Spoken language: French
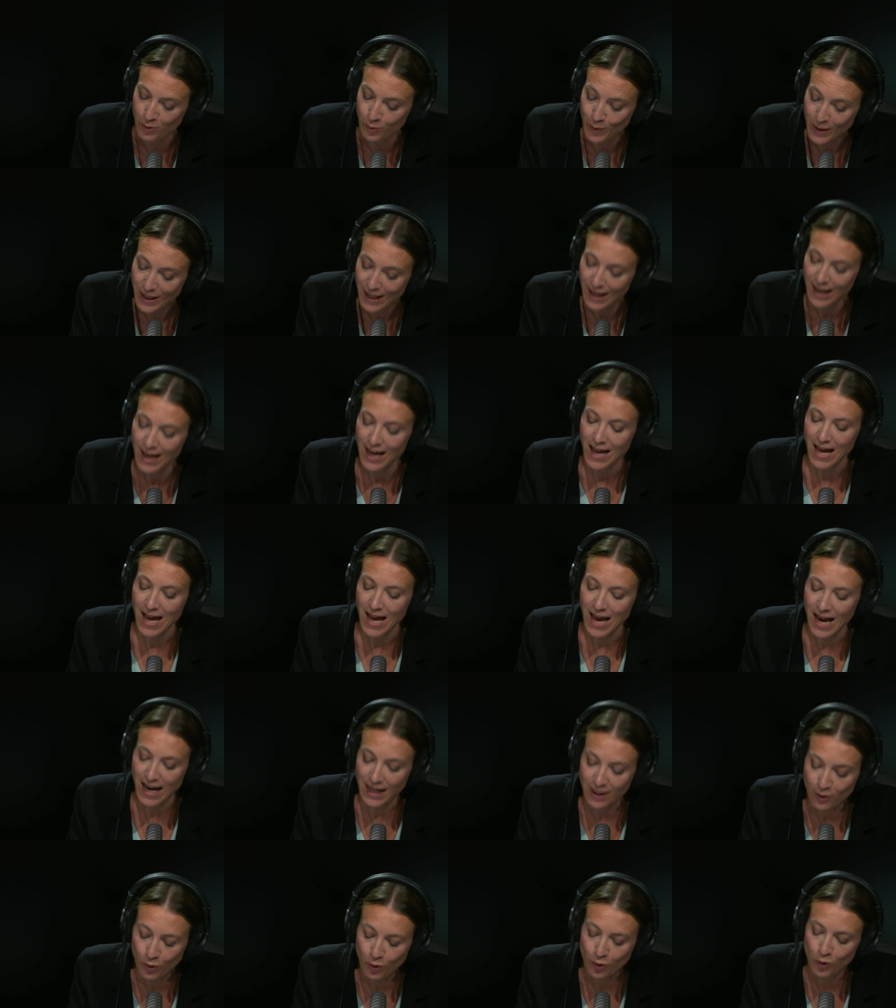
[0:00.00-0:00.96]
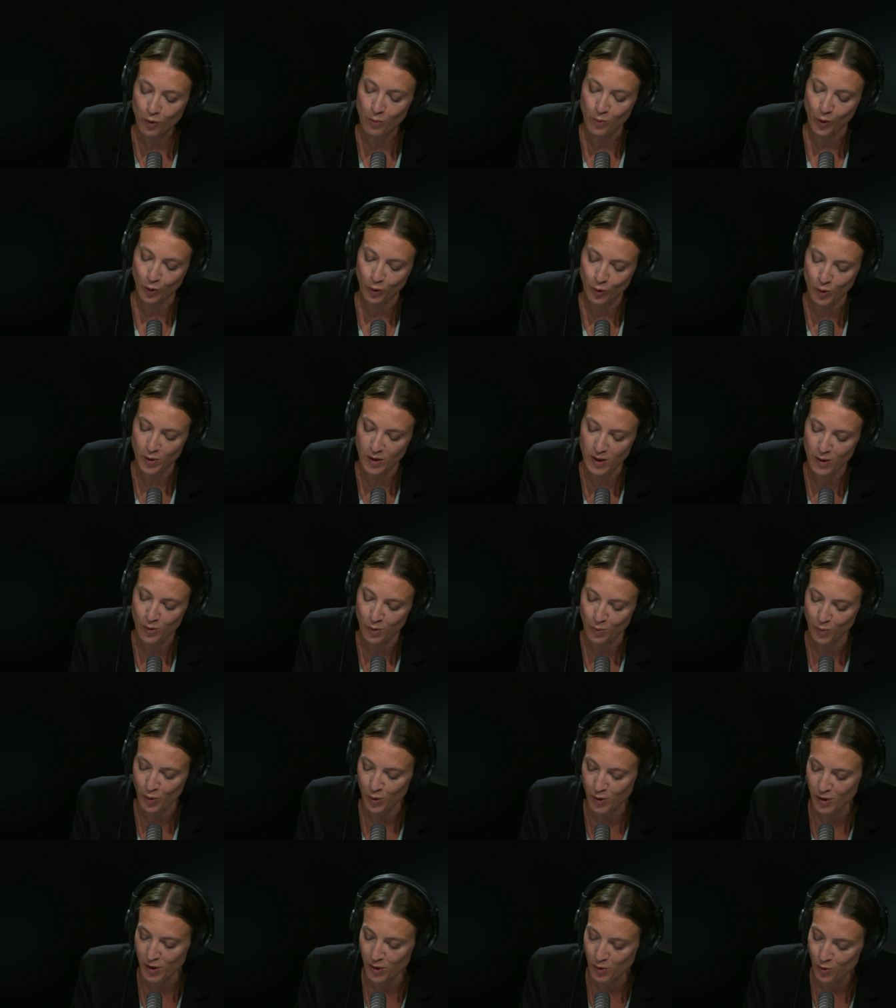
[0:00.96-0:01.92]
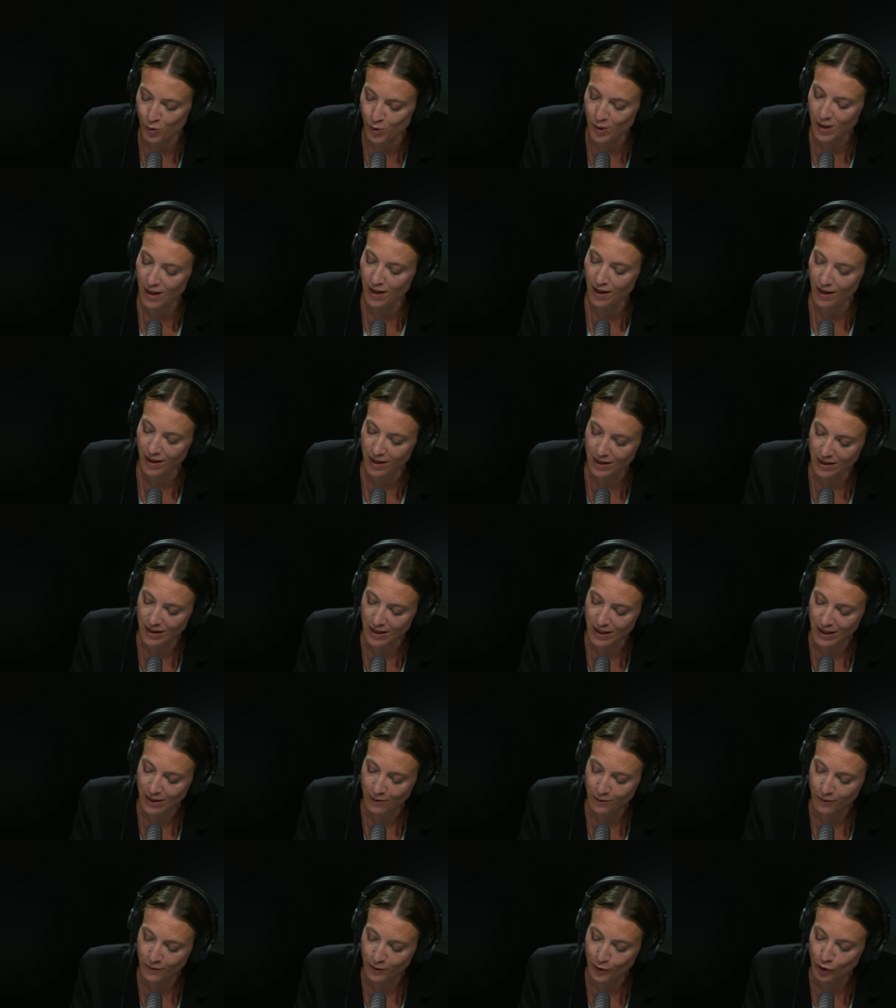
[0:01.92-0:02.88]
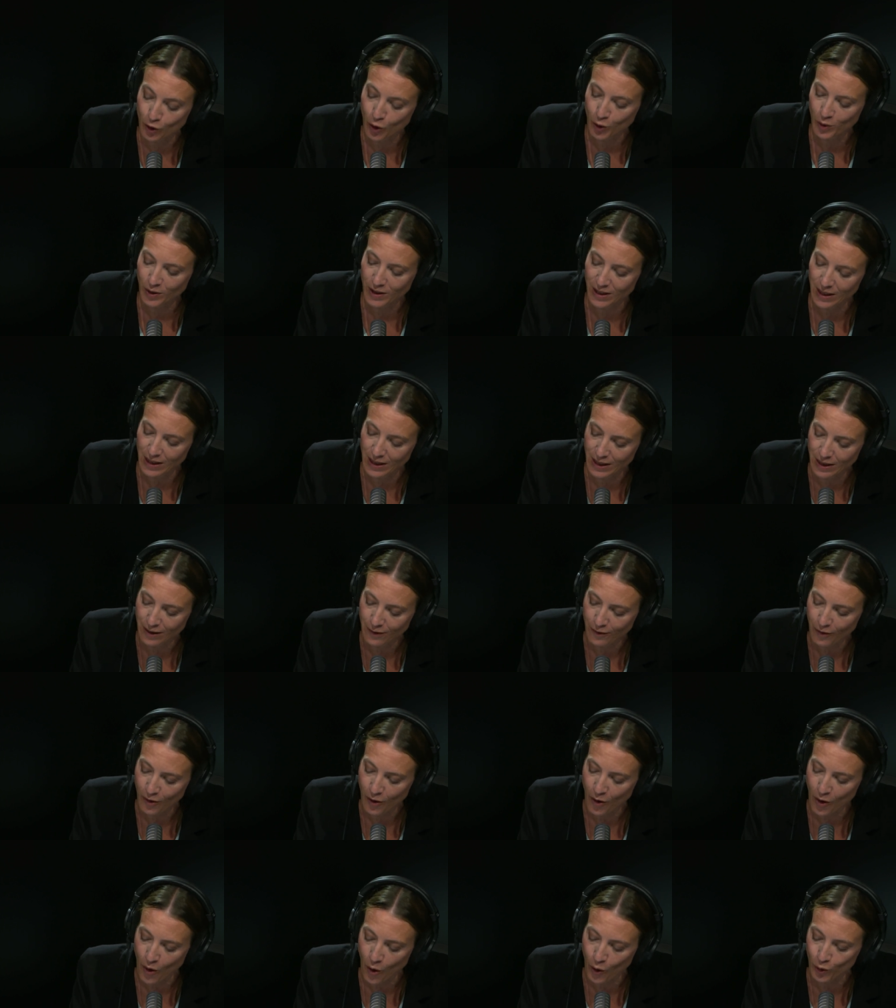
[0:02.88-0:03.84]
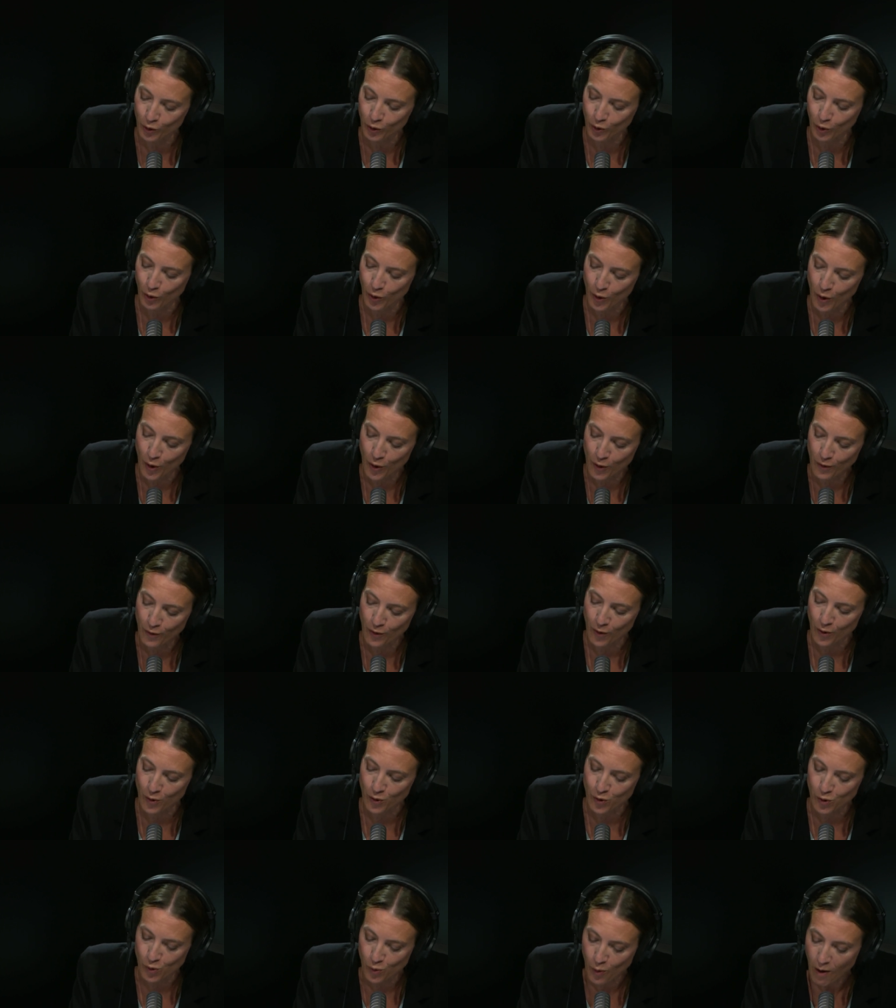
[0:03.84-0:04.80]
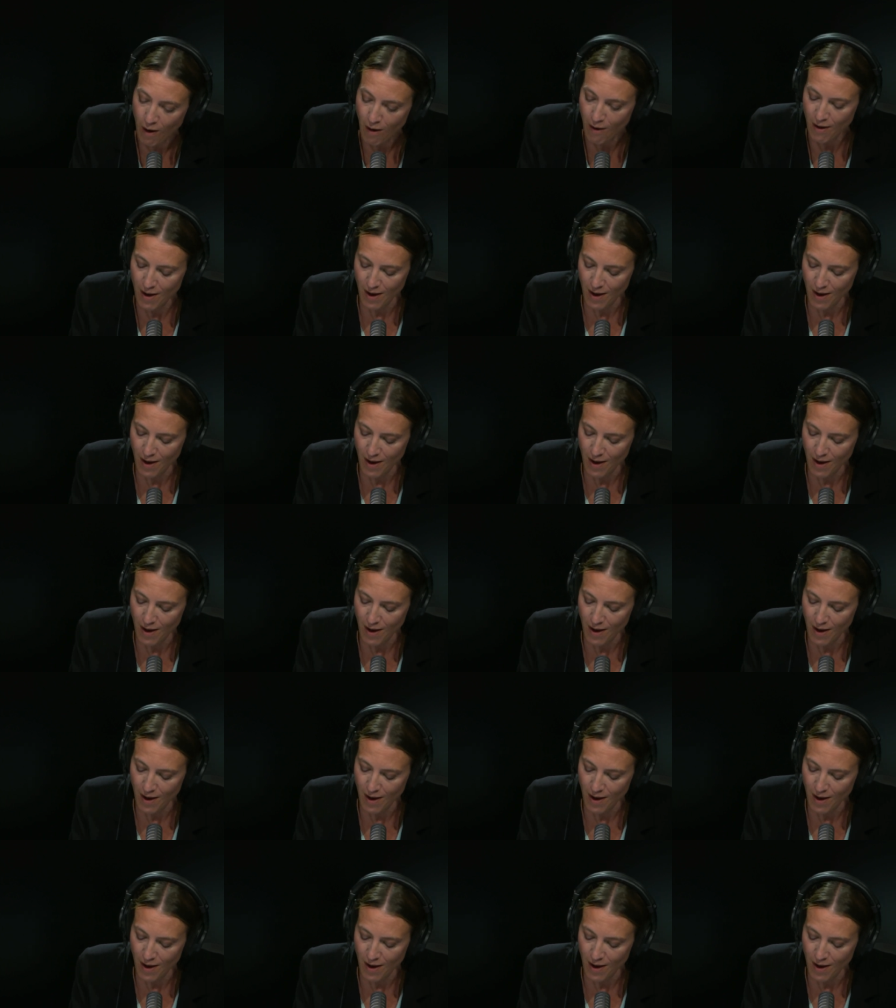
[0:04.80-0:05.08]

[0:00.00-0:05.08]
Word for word: Oui, elle documente aussi son processus créatif dans des livres entre œuvres en soi